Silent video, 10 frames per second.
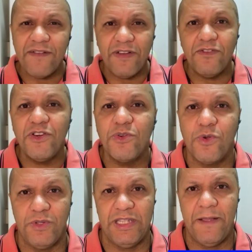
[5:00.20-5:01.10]
é a favor ou
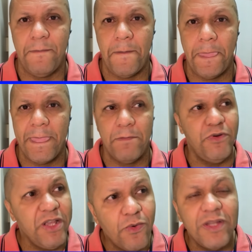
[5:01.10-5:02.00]
contra?
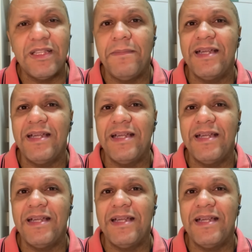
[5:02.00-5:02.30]
Por enquanto, a,